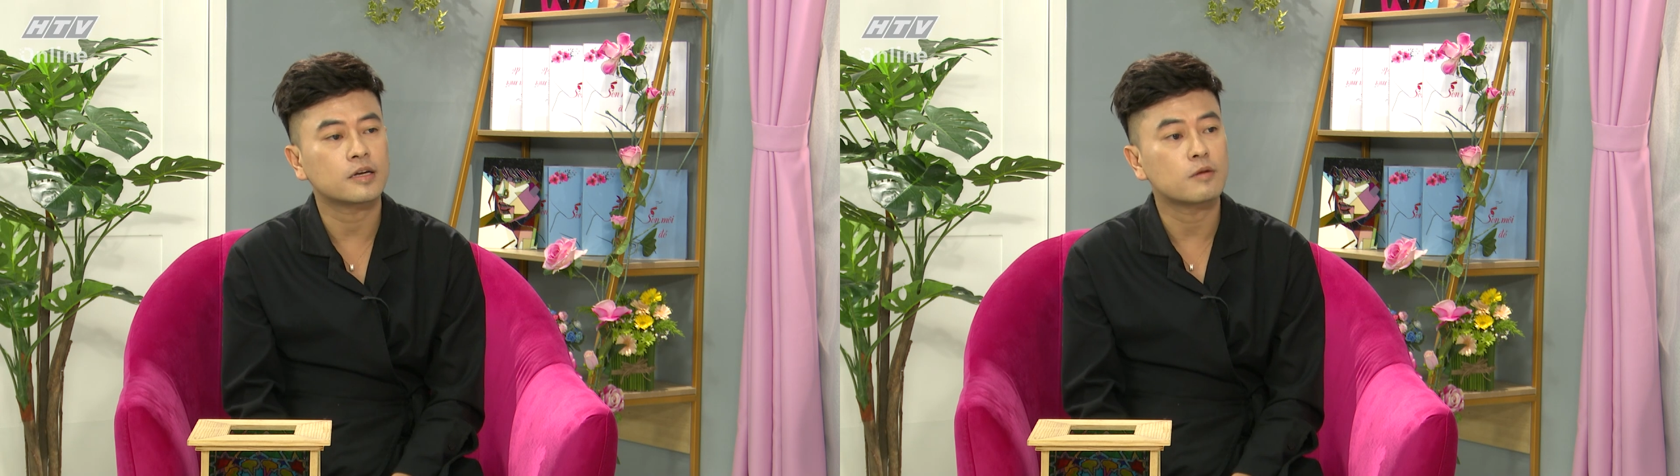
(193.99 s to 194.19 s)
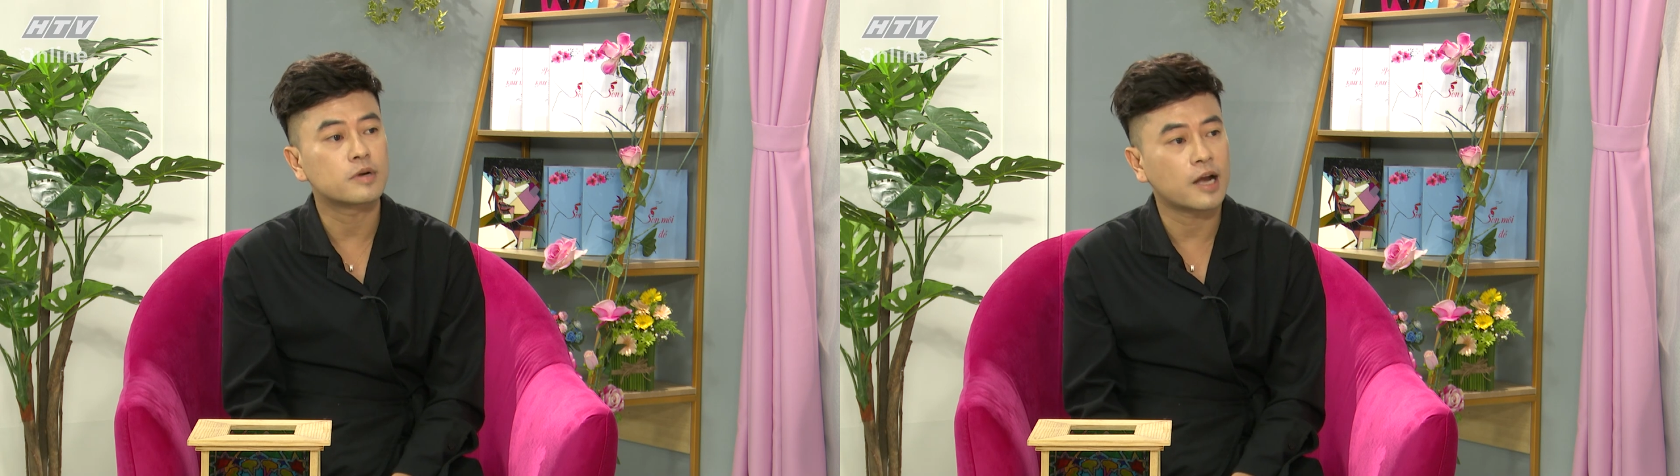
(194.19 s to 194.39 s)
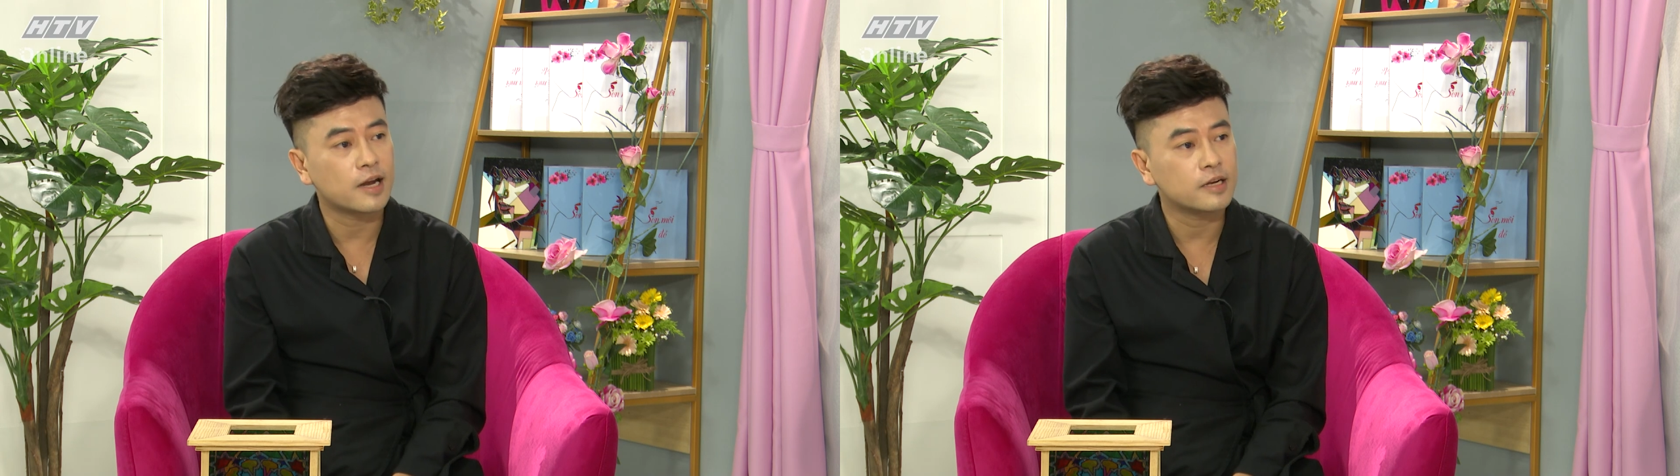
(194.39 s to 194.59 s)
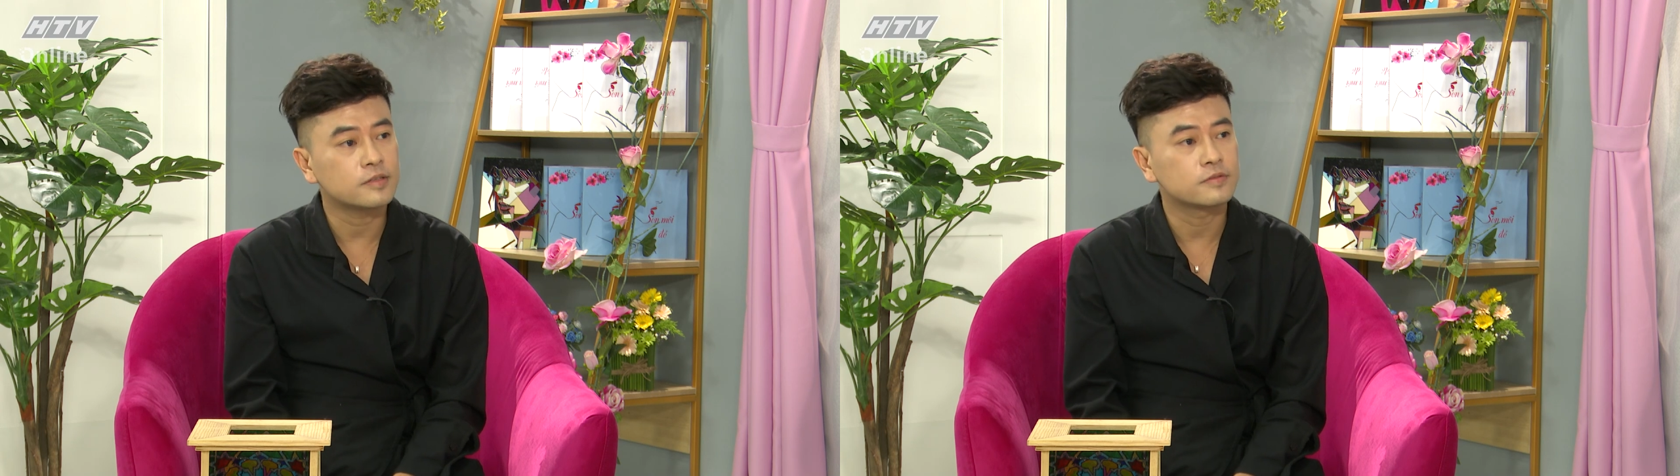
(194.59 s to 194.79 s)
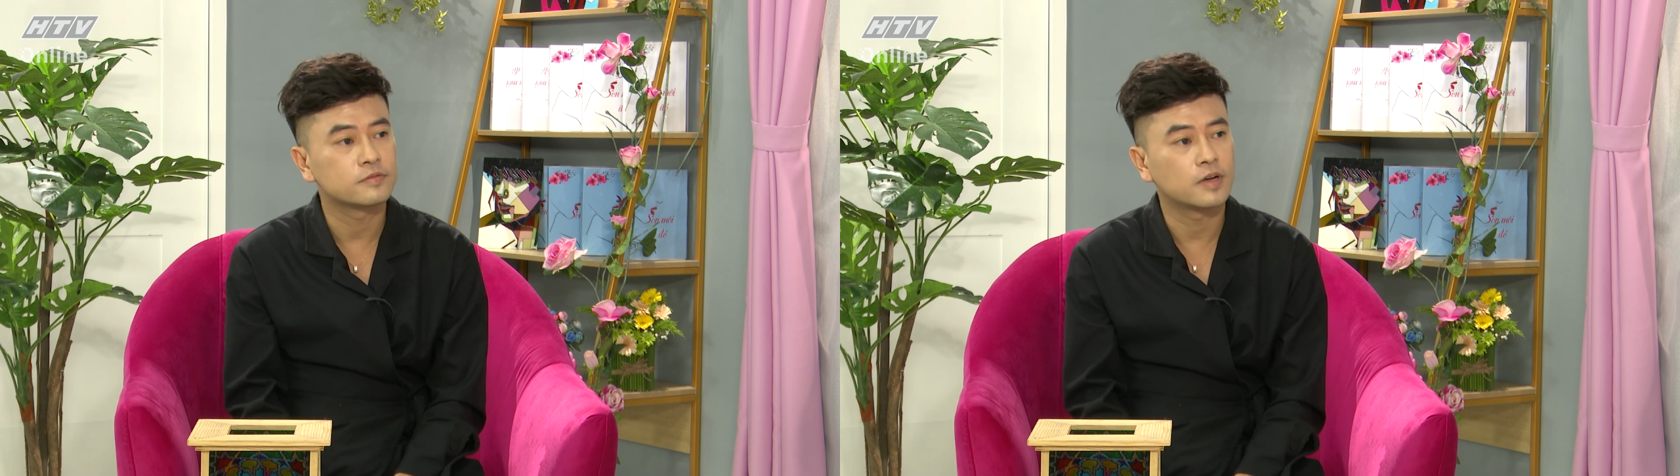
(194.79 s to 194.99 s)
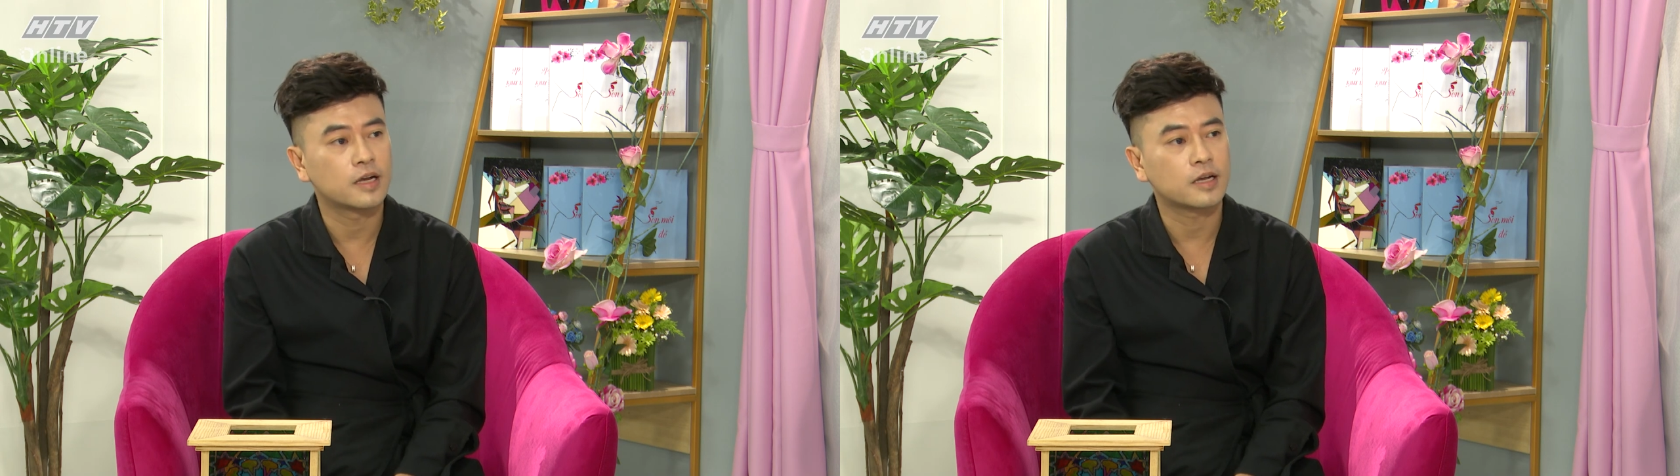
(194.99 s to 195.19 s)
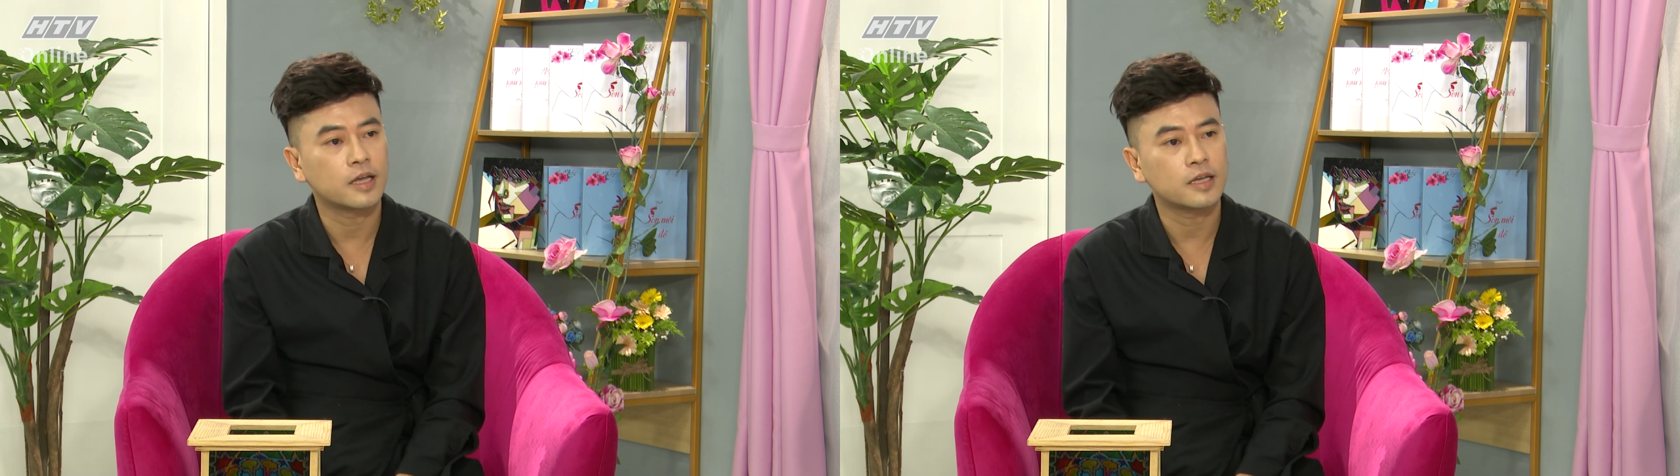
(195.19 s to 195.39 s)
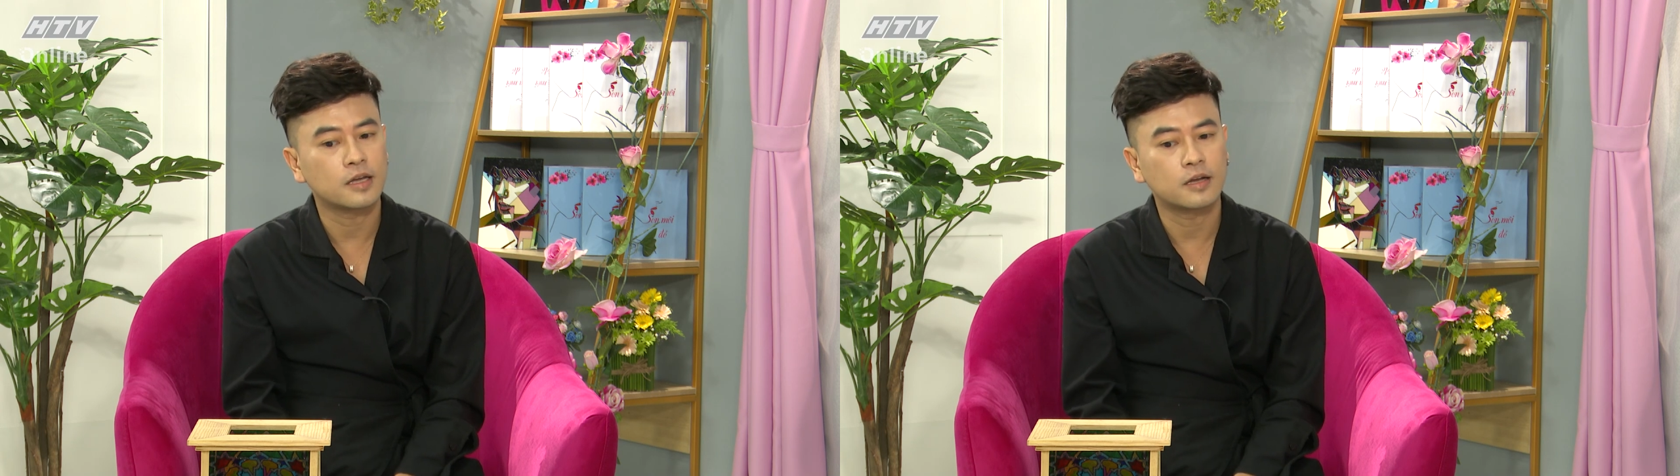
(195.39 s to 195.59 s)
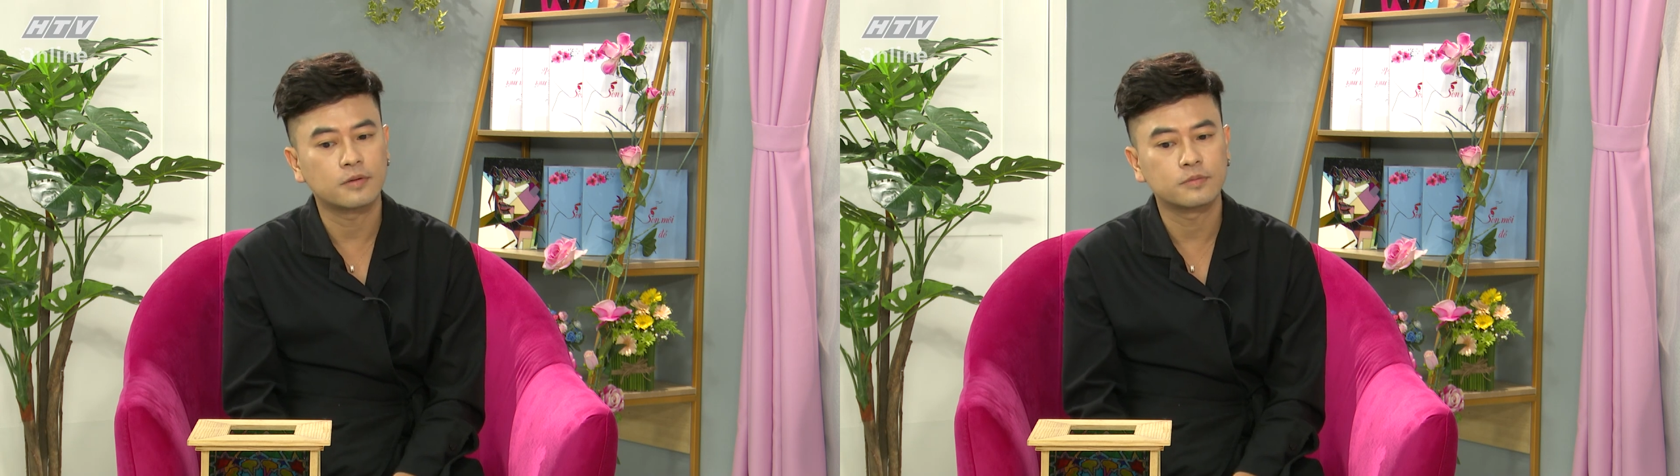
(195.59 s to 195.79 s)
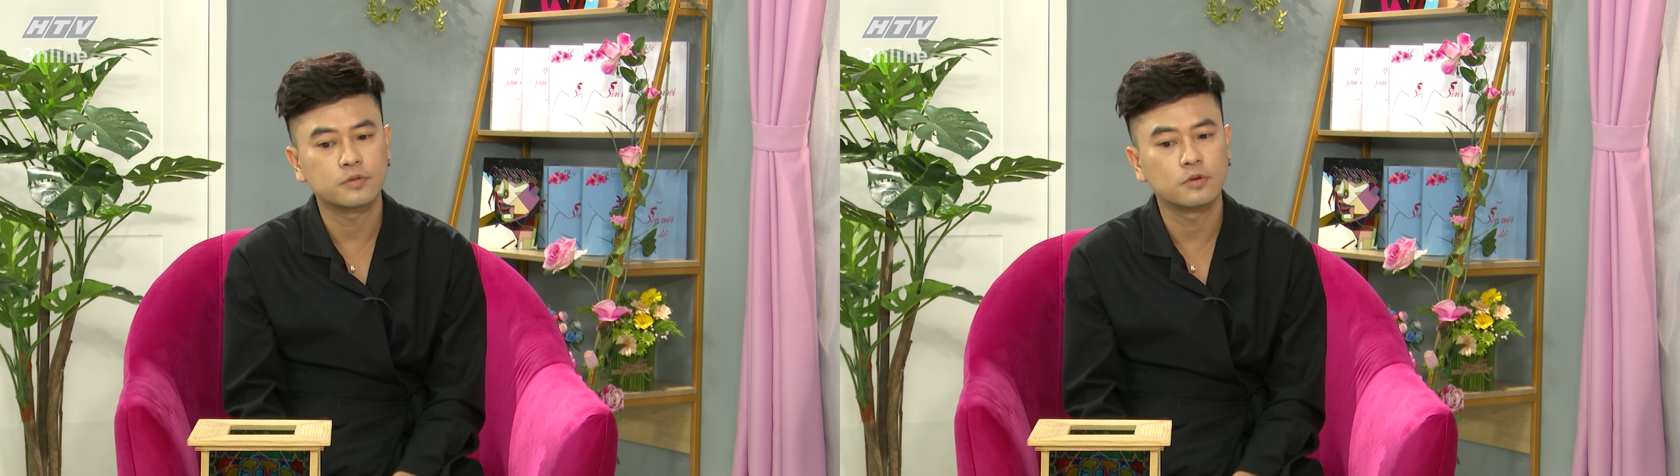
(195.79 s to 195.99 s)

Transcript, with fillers: chất đóng rắn và cái uh,